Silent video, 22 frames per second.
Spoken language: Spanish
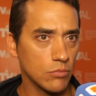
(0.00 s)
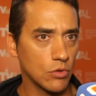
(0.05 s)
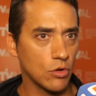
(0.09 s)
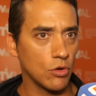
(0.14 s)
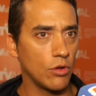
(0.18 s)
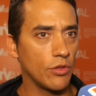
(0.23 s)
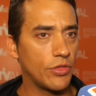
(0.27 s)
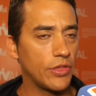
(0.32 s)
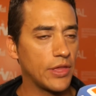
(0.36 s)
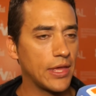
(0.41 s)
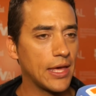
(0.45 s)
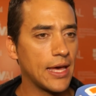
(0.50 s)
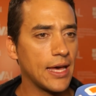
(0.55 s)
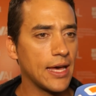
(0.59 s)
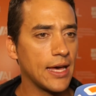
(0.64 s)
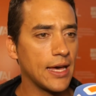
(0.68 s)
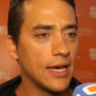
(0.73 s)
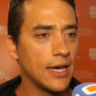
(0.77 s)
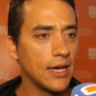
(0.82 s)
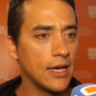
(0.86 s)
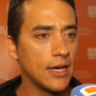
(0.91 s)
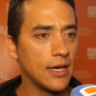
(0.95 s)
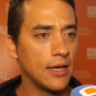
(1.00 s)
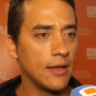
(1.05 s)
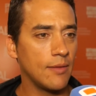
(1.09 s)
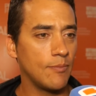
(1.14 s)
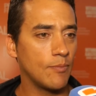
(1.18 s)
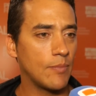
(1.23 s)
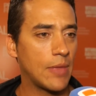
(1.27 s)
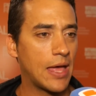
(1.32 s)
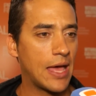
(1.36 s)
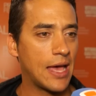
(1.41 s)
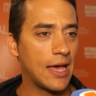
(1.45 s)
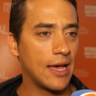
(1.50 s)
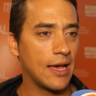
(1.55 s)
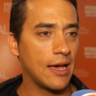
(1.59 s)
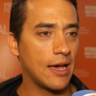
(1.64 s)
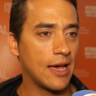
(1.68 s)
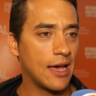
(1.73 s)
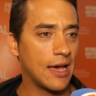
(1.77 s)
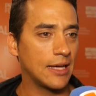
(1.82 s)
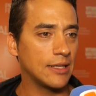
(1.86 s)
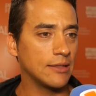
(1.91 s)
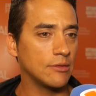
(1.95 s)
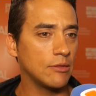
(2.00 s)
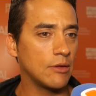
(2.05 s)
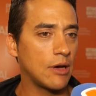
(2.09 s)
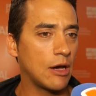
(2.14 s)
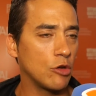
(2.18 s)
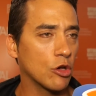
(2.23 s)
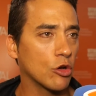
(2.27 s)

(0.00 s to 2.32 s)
conocía a,